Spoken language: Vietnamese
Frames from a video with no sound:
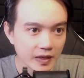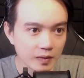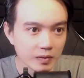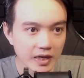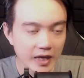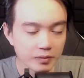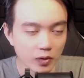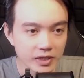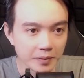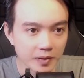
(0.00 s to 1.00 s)
Bên đây bụi
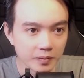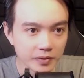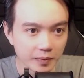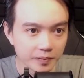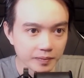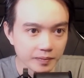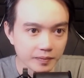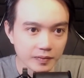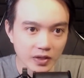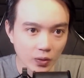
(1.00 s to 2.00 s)
rậm um tùm,
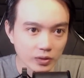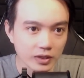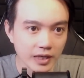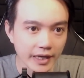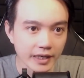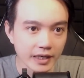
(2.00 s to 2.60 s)
đủ thứ cây,